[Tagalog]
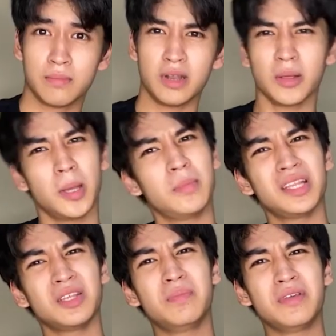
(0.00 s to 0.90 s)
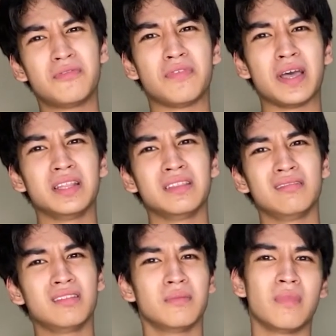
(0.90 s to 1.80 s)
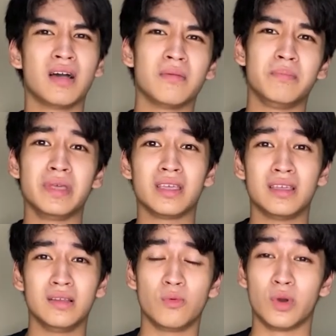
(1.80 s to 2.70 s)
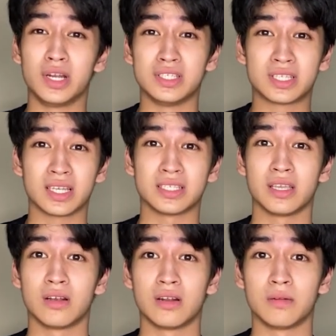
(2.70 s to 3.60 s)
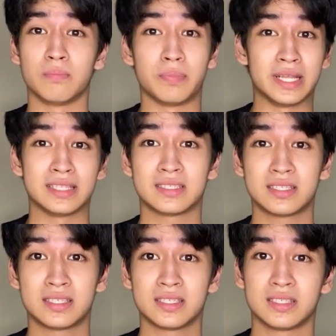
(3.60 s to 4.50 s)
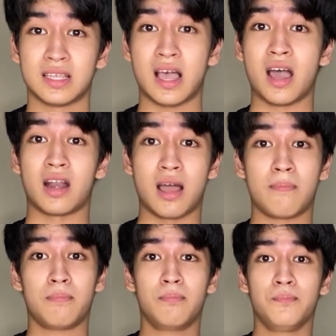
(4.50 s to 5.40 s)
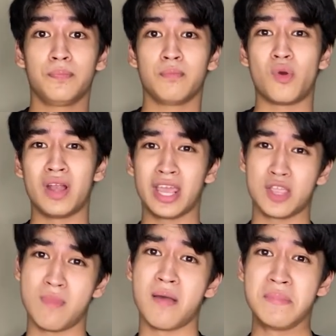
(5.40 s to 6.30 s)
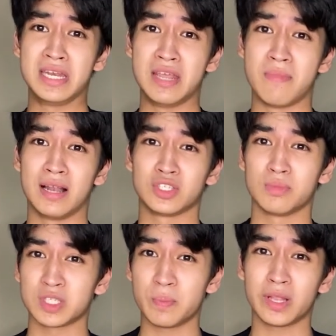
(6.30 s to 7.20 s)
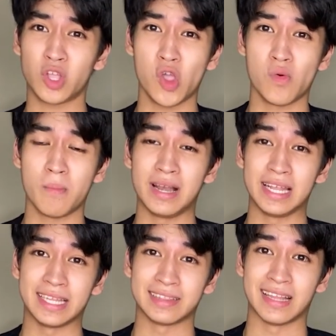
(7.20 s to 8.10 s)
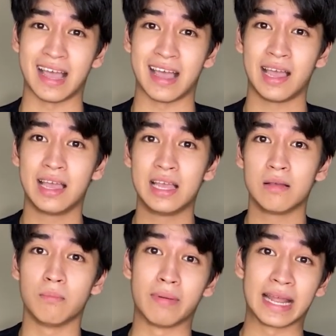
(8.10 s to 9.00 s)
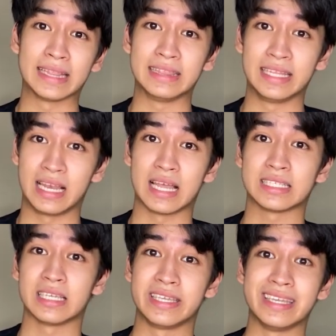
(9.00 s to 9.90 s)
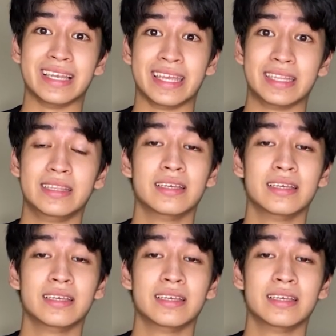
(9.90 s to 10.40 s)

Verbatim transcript: But I'm not a big fan ng mga big words kasi are prints sa harap. More like yung mga minimal. So, mas bet ko yung maliit na brand nila sa gilid.